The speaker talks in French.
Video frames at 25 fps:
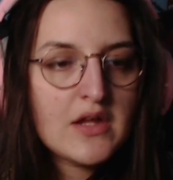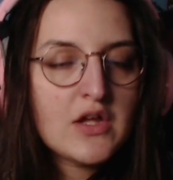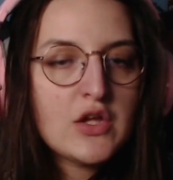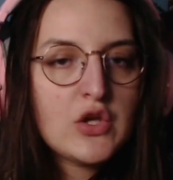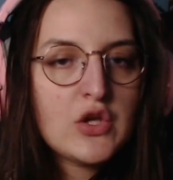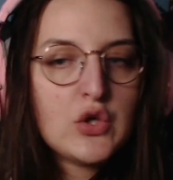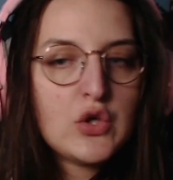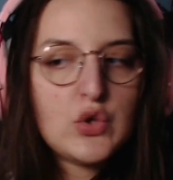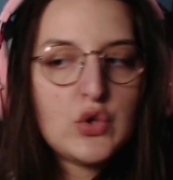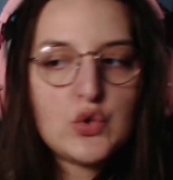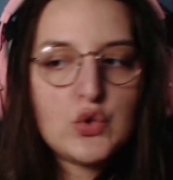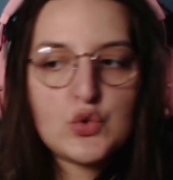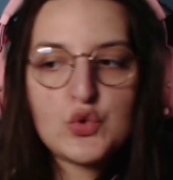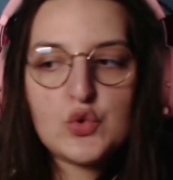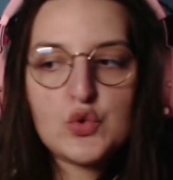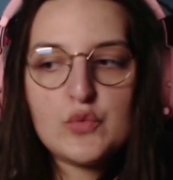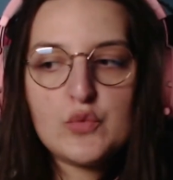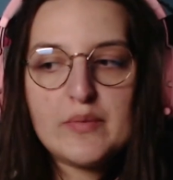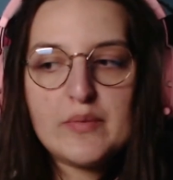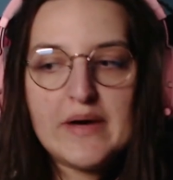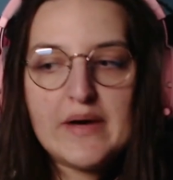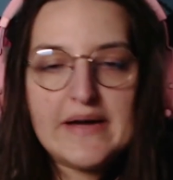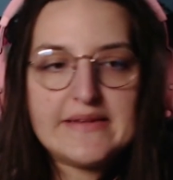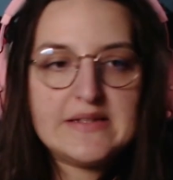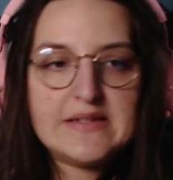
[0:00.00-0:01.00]
Le
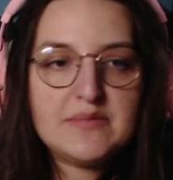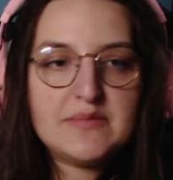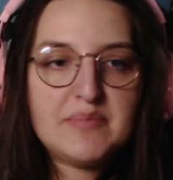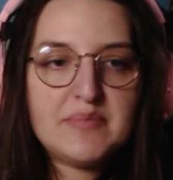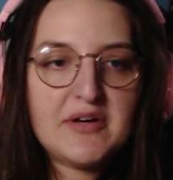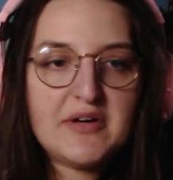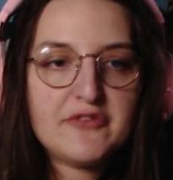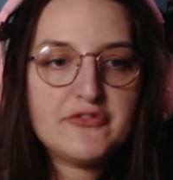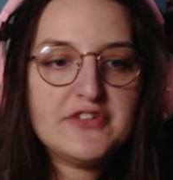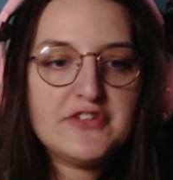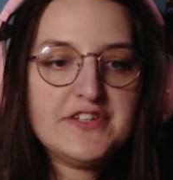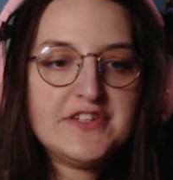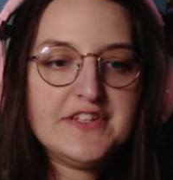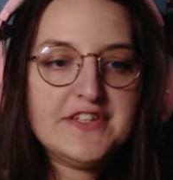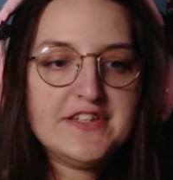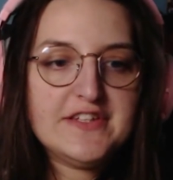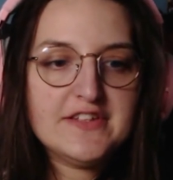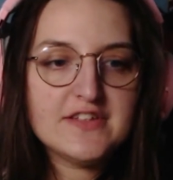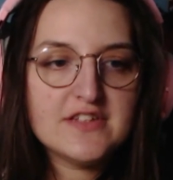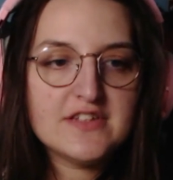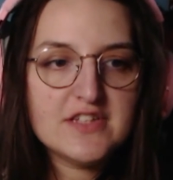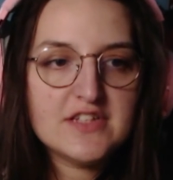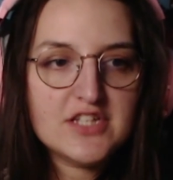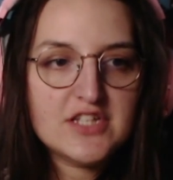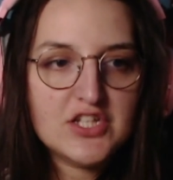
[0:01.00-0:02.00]
combat n'est pas
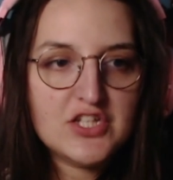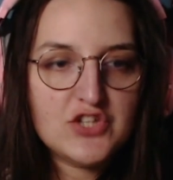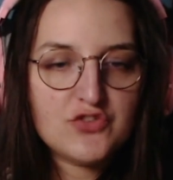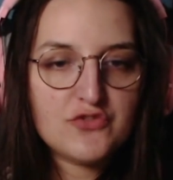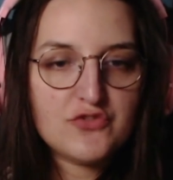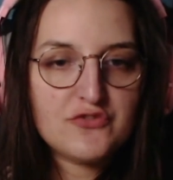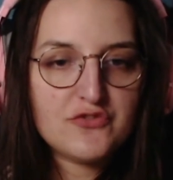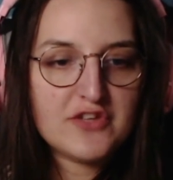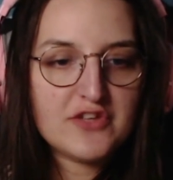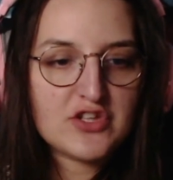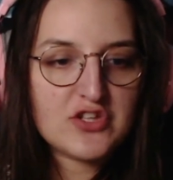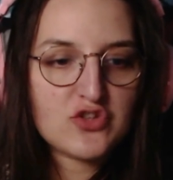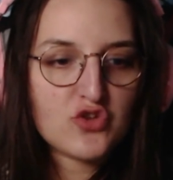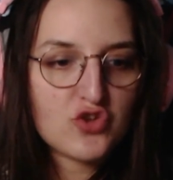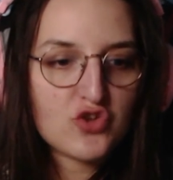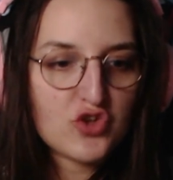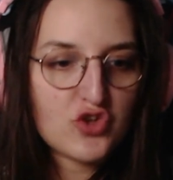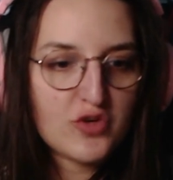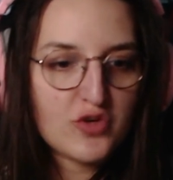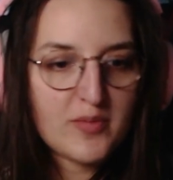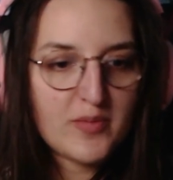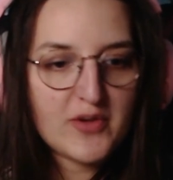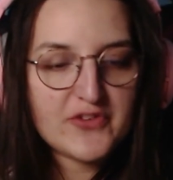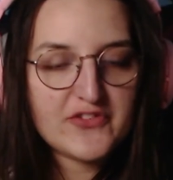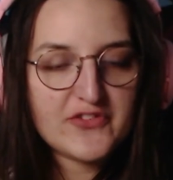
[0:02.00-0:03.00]
fini. Il ne fait que
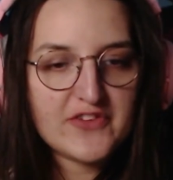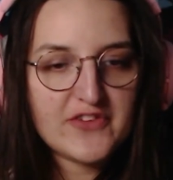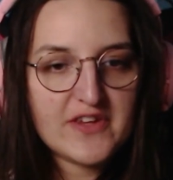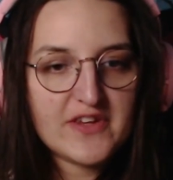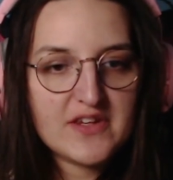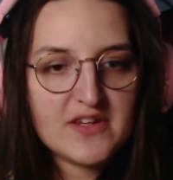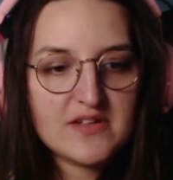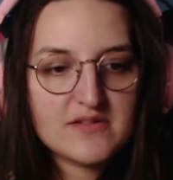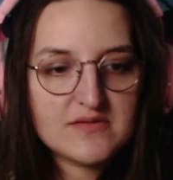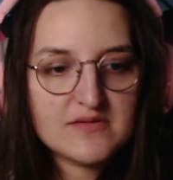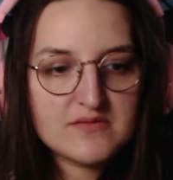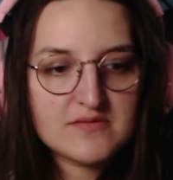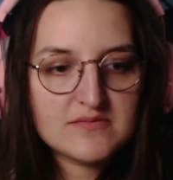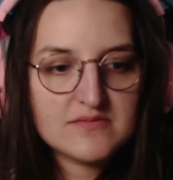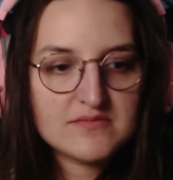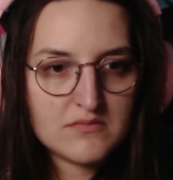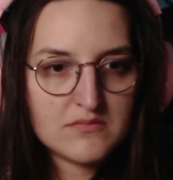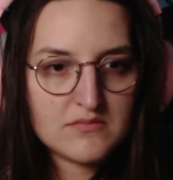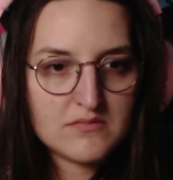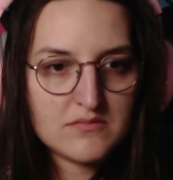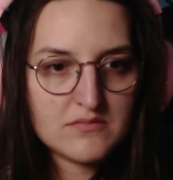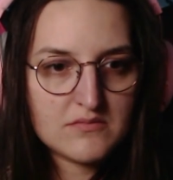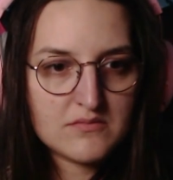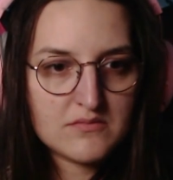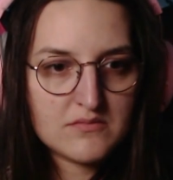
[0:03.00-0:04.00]
commencer.
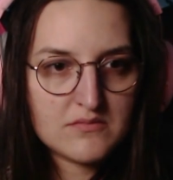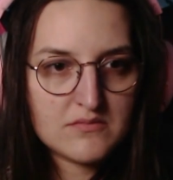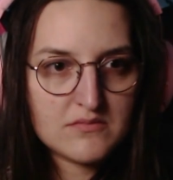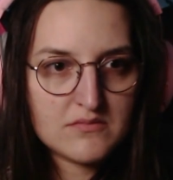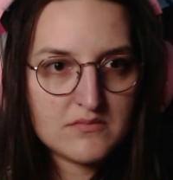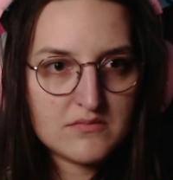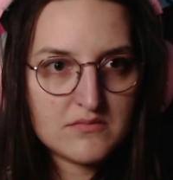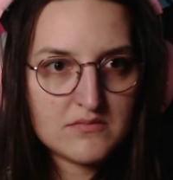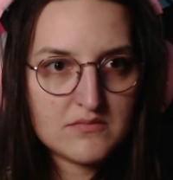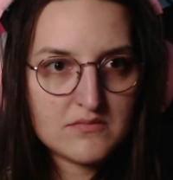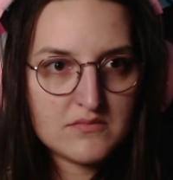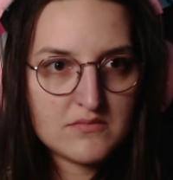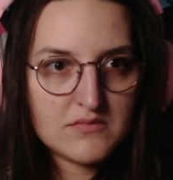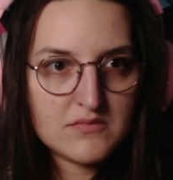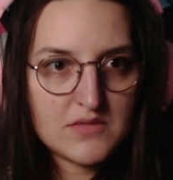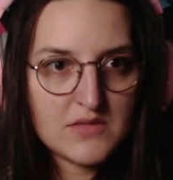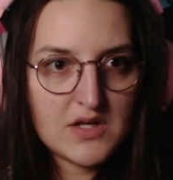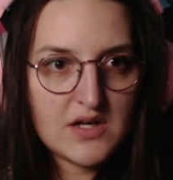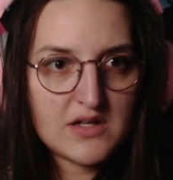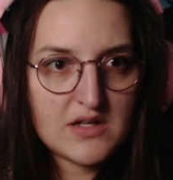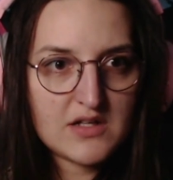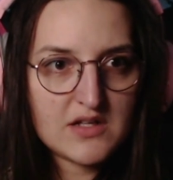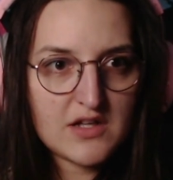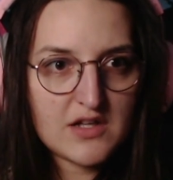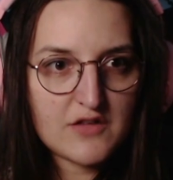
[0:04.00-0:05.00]

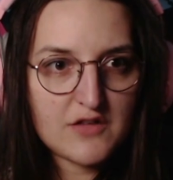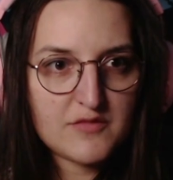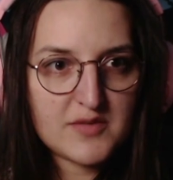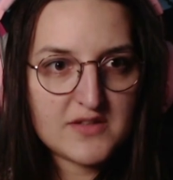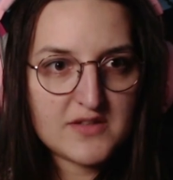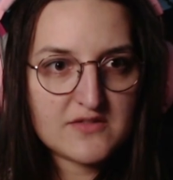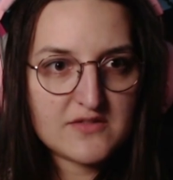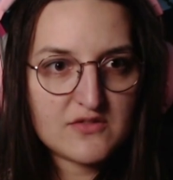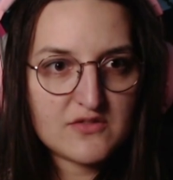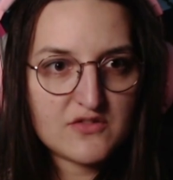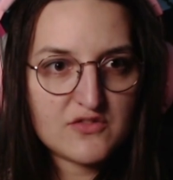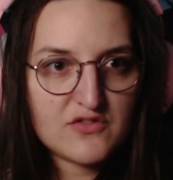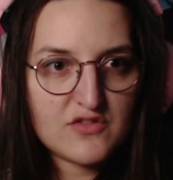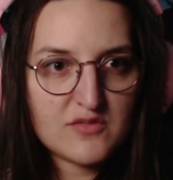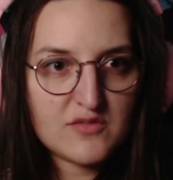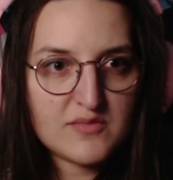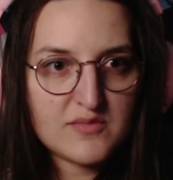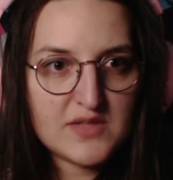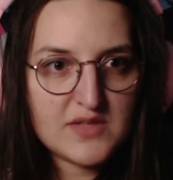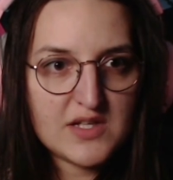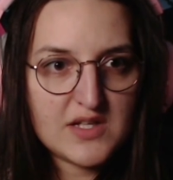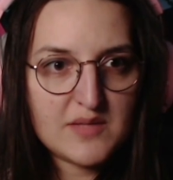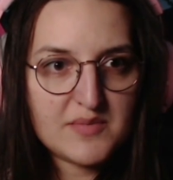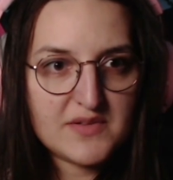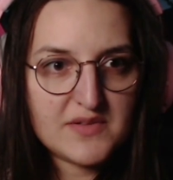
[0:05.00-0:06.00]
Ah, il n'arrive pas à se transformer.
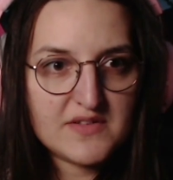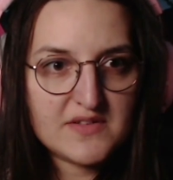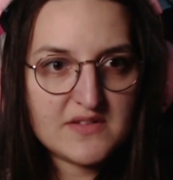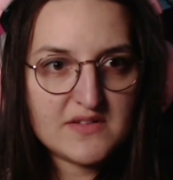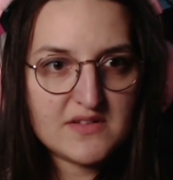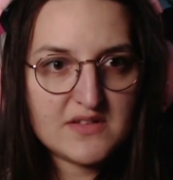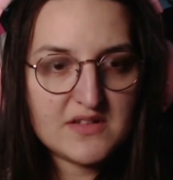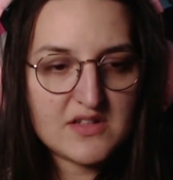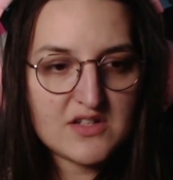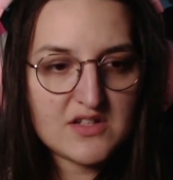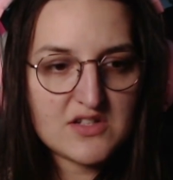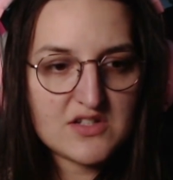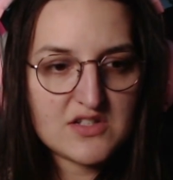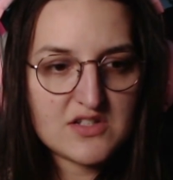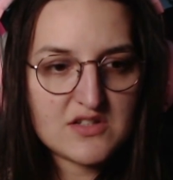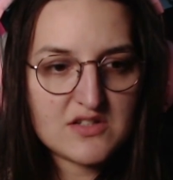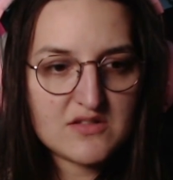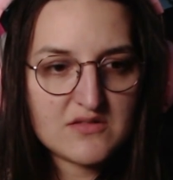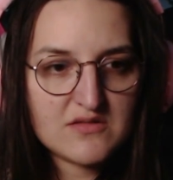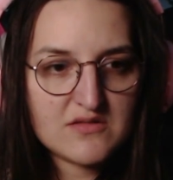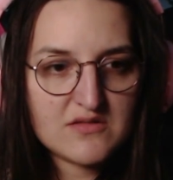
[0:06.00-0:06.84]
Il a pas ses énergies, là.